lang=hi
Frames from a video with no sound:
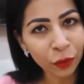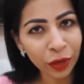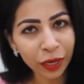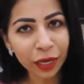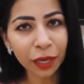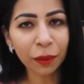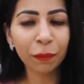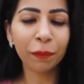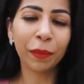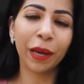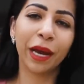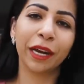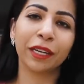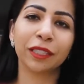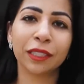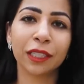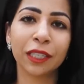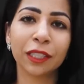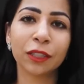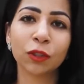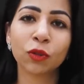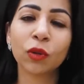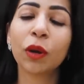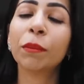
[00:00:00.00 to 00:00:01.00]
वेलकम बैक
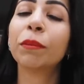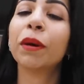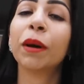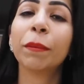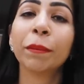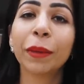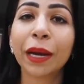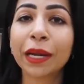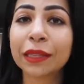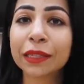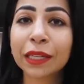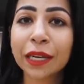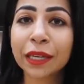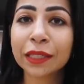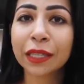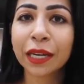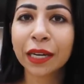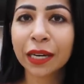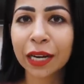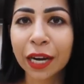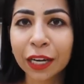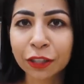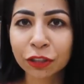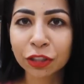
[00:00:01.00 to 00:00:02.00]
जी सो अब हम बात करते
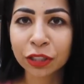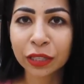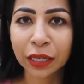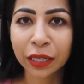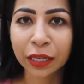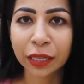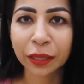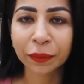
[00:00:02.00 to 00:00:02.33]
हैं नाश्ते